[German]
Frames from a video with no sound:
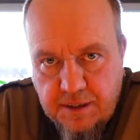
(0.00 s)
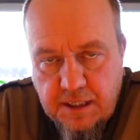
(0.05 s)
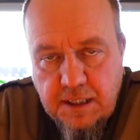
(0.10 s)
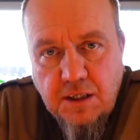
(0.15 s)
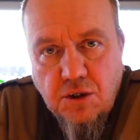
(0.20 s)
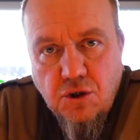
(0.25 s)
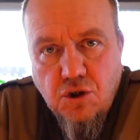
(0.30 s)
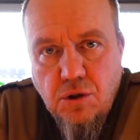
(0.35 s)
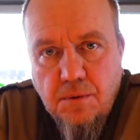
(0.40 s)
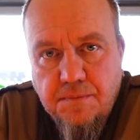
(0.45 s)
wenn
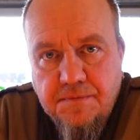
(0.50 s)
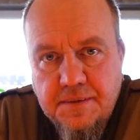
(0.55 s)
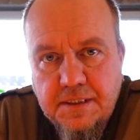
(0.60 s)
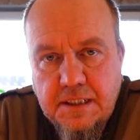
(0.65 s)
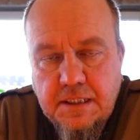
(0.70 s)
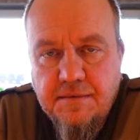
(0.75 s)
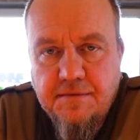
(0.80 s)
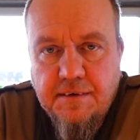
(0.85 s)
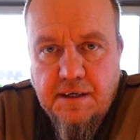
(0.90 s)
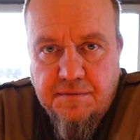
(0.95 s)
die geschlüpft
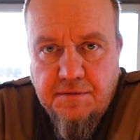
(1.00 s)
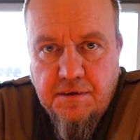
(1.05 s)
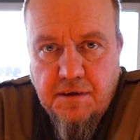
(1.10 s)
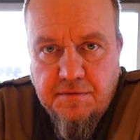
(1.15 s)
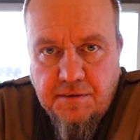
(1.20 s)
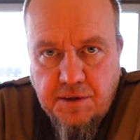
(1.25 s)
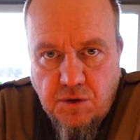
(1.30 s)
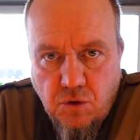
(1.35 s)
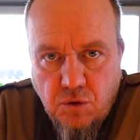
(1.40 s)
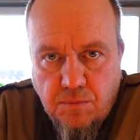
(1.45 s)
sind, werden wir
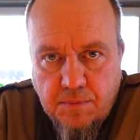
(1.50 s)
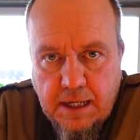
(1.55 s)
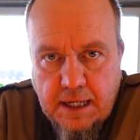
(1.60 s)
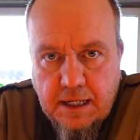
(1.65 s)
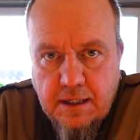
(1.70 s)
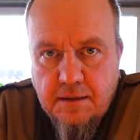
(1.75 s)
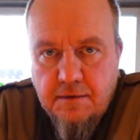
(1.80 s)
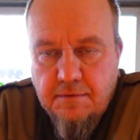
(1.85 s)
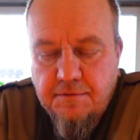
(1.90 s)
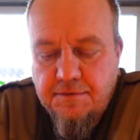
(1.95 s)
ein Video
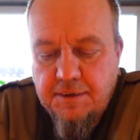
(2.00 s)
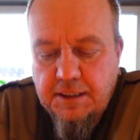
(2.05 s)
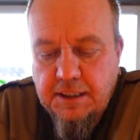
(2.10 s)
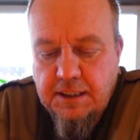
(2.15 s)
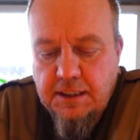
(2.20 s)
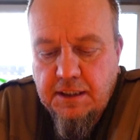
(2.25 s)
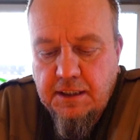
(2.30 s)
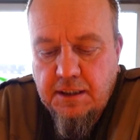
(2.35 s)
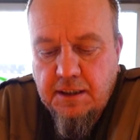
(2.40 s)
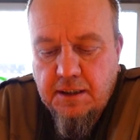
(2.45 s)
machen, wie
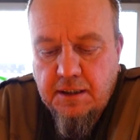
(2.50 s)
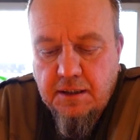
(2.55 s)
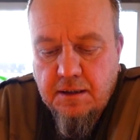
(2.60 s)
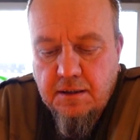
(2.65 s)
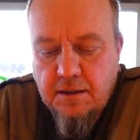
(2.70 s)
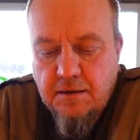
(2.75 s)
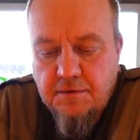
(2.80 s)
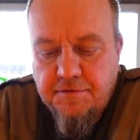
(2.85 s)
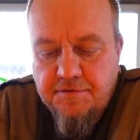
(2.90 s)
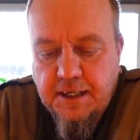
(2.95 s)
die
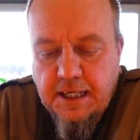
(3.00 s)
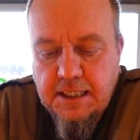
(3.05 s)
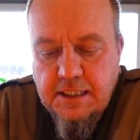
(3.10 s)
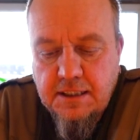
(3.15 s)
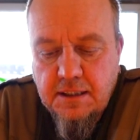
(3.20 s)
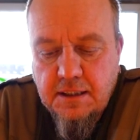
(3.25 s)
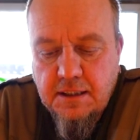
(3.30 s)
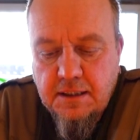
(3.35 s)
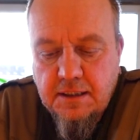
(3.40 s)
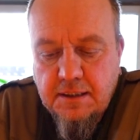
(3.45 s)
äh,
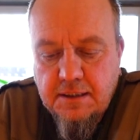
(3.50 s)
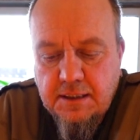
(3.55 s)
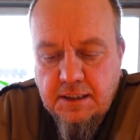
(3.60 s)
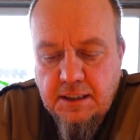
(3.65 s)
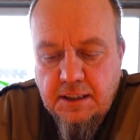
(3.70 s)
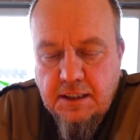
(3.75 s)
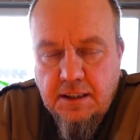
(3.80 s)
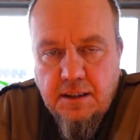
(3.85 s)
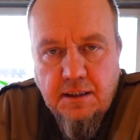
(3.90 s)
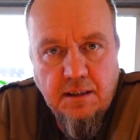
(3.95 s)
Falter
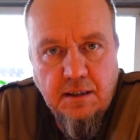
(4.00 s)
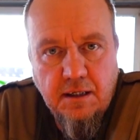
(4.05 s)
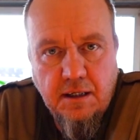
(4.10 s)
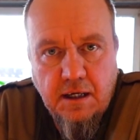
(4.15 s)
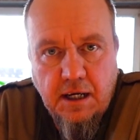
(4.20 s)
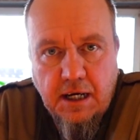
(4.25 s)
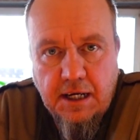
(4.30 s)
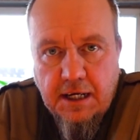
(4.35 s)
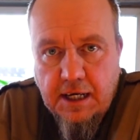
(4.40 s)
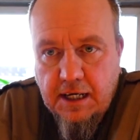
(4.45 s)
sich
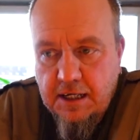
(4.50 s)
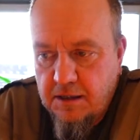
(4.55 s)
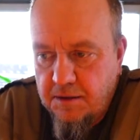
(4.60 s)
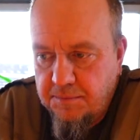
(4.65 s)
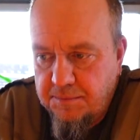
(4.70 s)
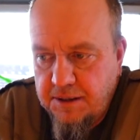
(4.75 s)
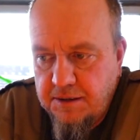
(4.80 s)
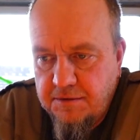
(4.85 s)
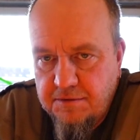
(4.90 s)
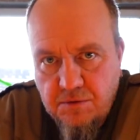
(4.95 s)
an einer
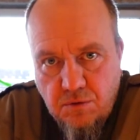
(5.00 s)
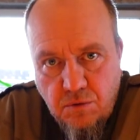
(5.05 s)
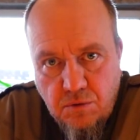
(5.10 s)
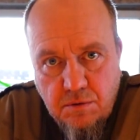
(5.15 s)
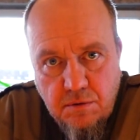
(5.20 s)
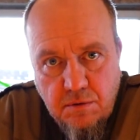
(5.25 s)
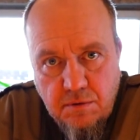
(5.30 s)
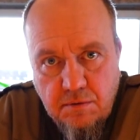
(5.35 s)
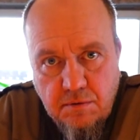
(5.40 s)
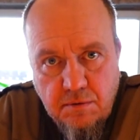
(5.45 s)

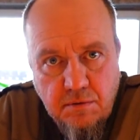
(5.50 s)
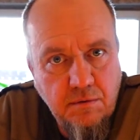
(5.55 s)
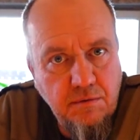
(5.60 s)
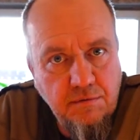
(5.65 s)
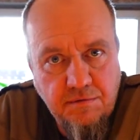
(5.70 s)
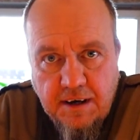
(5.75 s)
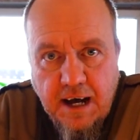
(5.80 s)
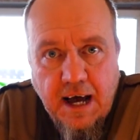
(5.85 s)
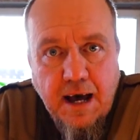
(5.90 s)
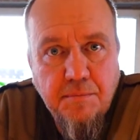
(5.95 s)

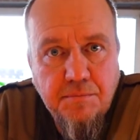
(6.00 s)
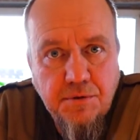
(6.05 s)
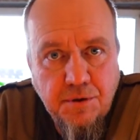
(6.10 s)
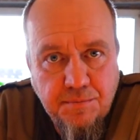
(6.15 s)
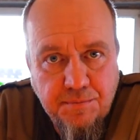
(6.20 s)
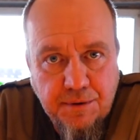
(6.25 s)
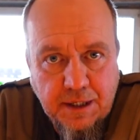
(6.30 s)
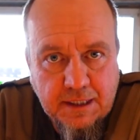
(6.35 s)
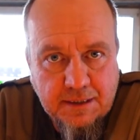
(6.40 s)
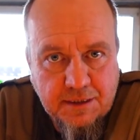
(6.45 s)
Bienenwabe
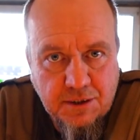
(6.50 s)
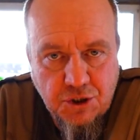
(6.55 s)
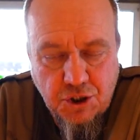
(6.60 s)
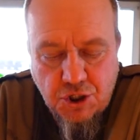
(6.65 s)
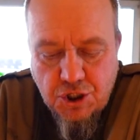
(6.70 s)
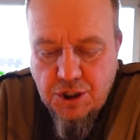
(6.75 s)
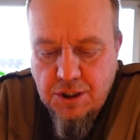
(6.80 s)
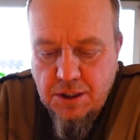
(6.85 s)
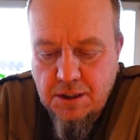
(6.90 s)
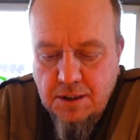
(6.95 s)

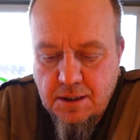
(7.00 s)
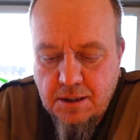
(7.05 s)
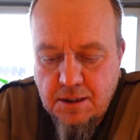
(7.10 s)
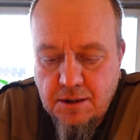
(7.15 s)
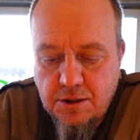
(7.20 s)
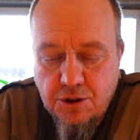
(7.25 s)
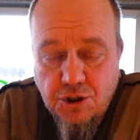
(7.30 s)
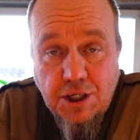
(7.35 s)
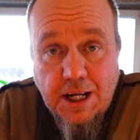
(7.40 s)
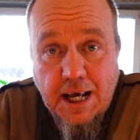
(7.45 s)
praktisch
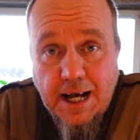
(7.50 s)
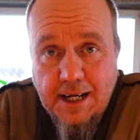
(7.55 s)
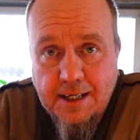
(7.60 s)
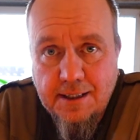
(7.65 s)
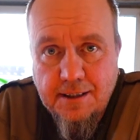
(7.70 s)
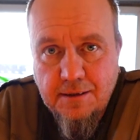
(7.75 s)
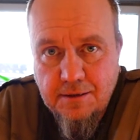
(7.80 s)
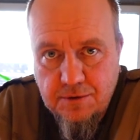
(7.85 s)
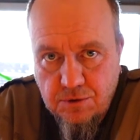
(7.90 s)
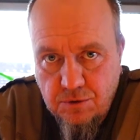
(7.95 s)
äh,
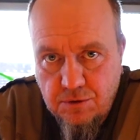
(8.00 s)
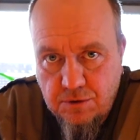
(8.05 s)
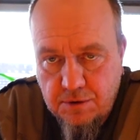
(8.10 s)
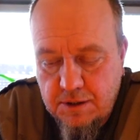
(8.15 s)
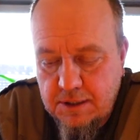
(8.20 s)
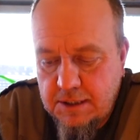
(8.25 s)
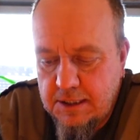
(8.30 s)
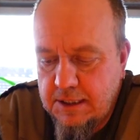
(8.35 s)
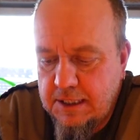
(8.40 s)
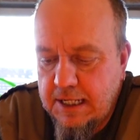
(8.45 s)
stärken
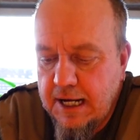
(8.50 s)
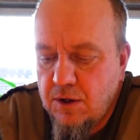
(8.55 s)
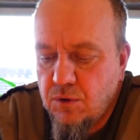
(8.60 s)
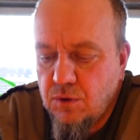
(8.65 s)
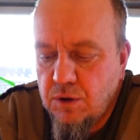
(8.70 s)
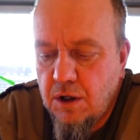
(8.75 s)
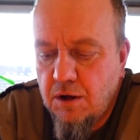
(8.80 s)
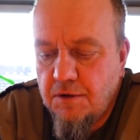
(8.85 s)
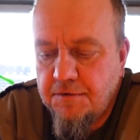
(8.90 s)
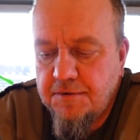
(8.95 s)
und
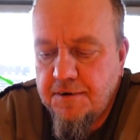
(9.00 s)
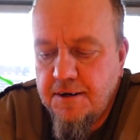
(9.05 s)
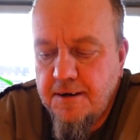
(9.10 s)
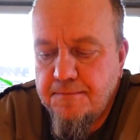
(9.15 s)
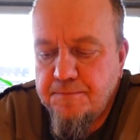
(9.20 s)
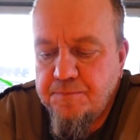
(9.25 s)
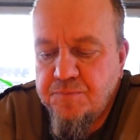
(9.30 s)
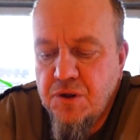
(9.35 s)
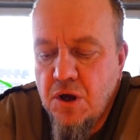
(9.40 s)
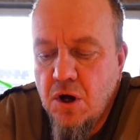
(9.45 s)
Nahrung
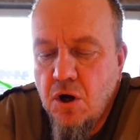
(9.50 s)
aufnehmen.